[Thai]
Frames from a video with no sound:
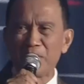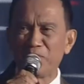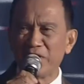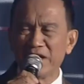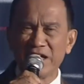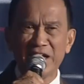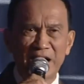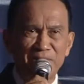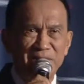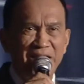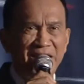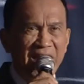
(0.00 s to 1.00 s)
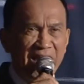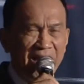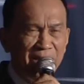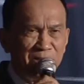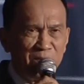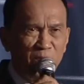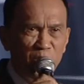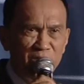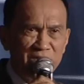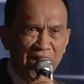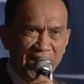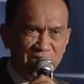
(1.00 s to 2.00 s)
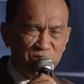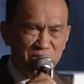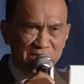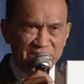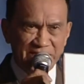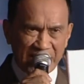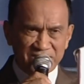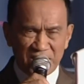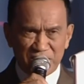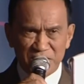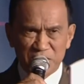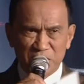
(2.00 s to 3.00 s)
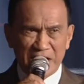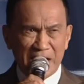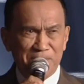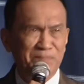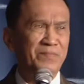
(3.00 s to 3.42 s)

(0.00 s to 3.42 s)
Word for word: บวันนี้นะครับท่านแรกครับ คุณไก่สุธีแสงเสรีชนครับ